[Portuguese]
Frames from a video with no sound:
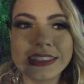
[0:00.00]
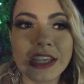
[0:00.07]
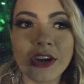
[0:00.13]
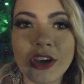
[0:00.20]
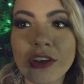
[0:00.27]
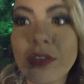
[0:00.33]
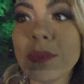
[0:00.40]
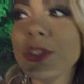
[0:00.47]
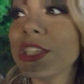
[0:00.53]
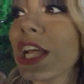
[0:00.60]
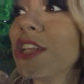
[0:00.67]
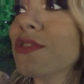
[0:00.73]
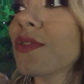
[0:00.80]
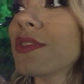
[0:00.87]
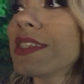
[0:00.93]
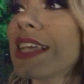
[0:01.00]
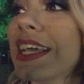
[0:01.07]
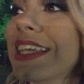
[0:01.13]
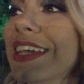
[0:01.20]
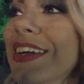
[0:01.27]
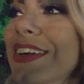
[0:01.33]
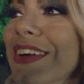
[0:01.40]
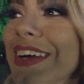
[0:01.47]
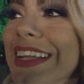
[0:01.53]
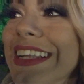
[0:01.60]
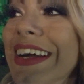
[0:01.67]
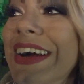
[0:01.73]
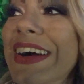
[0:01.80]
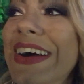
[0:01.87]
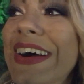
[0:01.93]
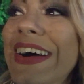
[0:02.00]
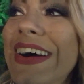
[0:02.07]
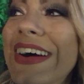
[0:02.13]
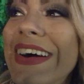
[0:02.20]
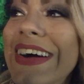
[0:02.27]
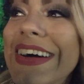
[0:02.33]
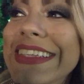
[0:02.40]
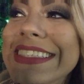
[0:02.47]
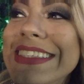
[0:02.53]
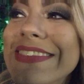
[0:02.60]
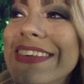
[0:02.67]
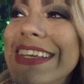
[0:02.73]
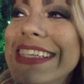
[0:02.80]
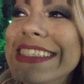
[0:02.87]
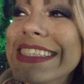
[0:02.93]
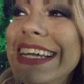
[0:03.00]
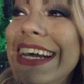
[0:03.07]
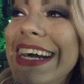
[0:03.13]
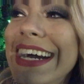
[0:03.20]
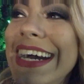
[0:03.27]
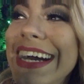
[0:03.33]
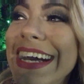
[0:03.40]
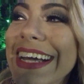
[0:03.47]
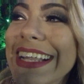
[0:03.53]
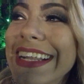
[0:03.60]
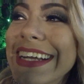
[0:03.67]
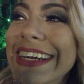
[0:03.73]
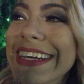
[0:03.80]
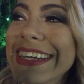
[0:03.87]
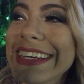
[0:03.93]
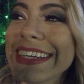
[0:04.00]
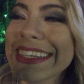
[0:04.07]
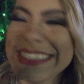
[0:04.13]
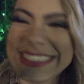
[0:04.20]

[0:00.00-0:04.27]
E agora eu vou mostrar, eles vão sair agora. Ah, se beijaram!